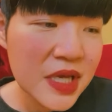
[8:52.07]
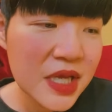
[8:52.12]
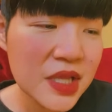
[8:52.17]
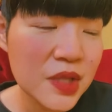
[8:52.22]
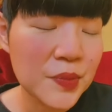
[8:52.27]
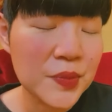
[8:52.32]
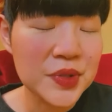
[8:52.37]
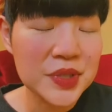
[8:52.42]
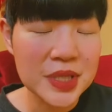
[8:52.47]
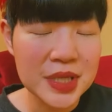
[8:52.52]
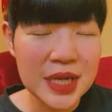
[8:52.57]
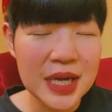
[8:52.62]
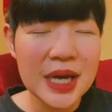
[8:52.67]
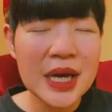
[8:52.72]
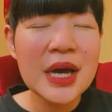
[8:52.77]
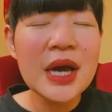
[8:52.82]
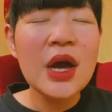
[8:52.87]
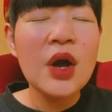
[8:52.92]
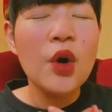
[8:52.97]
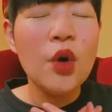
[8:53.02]
おめでと
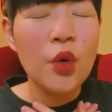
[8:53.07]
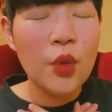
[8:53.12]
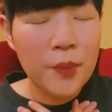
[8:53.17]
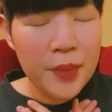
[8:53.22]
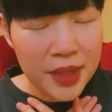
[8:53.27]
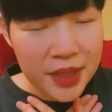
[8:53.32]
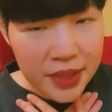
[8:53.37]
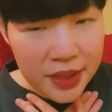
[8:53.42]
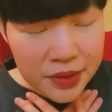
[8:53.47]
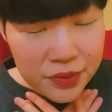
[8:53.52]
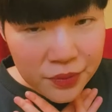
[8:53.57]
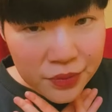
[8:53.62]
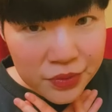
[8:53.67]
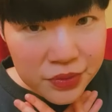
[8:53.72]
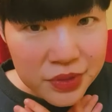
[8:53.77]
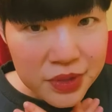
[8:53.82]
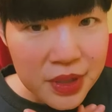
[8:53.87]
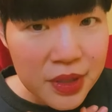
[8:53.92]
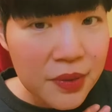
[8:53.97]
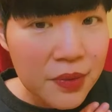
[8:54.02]
うって、おめで
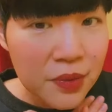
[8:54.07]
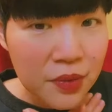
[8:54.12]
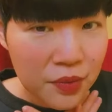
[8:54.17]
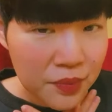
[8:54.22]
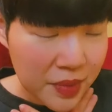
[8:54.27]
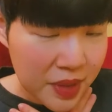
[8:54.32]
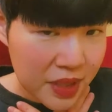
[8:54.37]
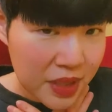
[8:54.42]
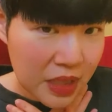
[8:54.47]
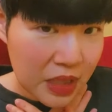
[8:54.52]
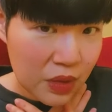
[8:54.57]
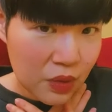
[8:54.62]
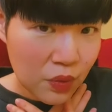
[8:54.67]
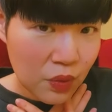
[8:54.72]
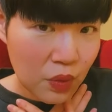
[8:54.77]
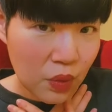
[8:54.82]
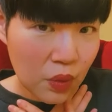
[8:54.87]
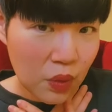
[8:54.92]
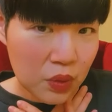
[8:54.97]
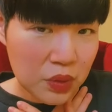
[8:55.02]
とうって、おめで
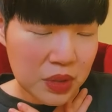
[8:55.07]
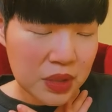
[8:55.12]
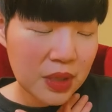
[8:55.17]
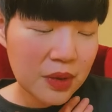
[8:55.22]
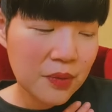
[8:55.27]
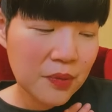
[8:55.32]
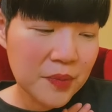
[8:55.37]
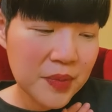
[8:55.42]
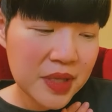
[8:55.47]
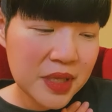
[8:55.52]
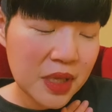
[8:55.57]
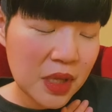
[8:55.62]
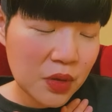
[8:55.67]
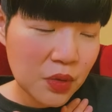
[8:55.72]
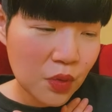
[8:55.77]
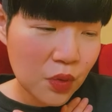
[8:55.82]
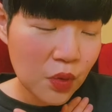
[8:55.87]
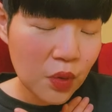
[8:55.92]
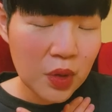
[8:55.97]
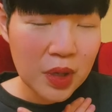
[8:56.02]
とうから始
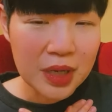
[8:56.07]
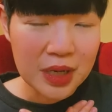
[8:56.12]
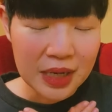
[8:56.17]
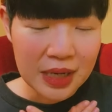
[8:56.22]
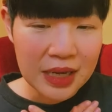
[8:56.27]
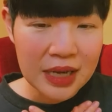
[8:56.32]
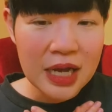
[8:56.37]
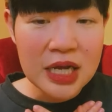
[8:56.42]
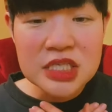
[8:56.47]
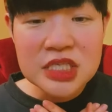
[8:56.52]
めてもいいと思う。も